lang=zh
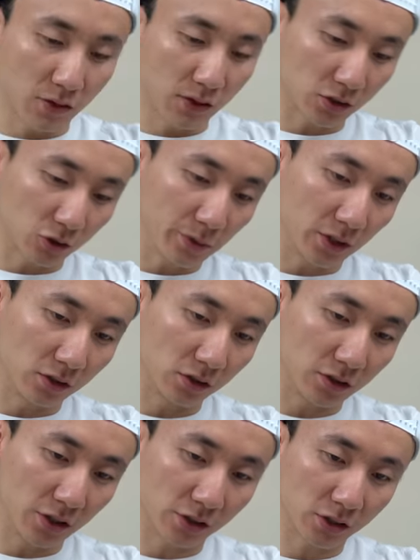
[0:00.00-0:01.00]
望这手柄
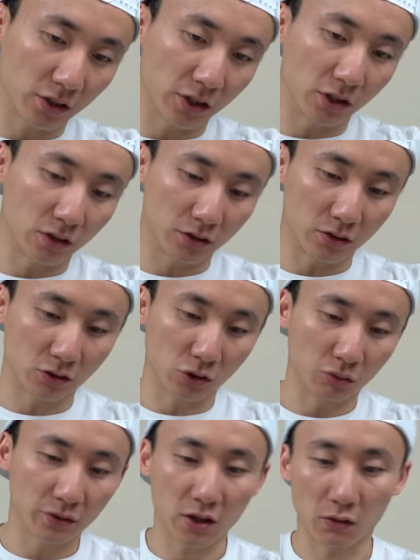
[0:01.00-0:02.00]
是是可以
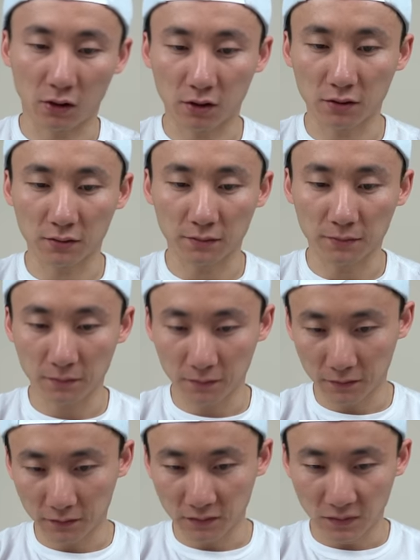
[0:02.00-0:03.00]
充电玩的。
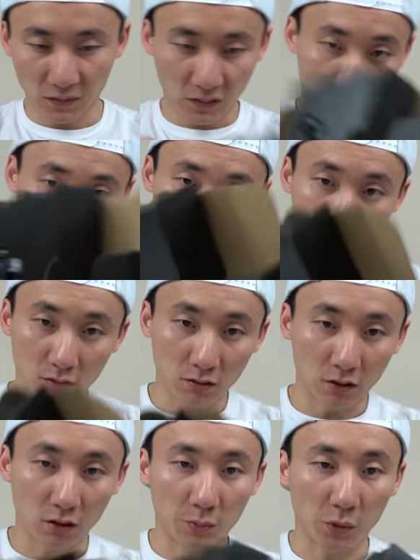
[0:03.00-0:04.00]

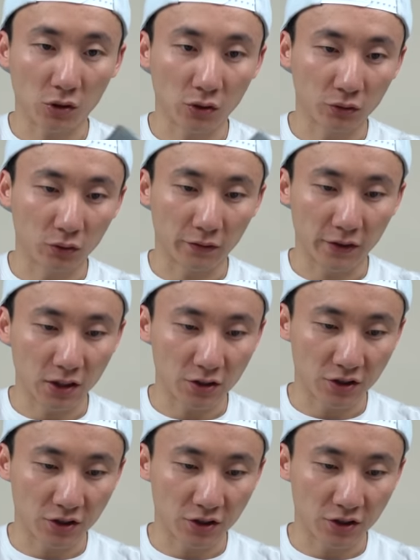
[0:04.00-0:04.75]
呃，包装做的非常